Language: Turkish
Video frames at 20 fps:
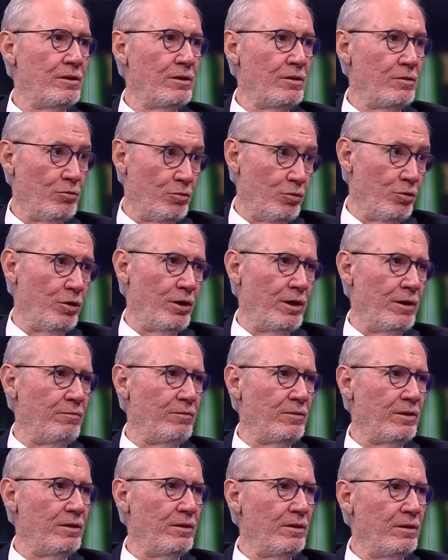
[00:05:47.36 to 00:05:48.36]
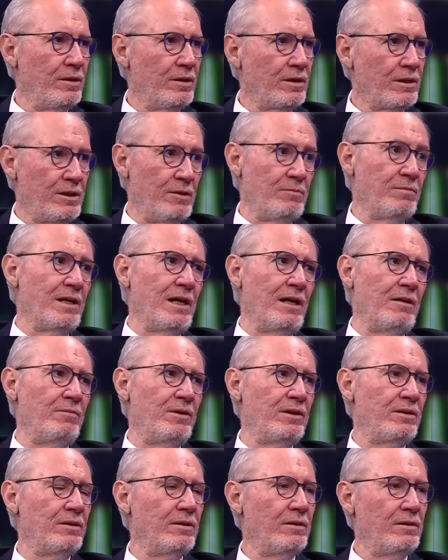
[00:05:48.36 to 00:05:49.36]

O önemli. Kim hmm. gelmedi?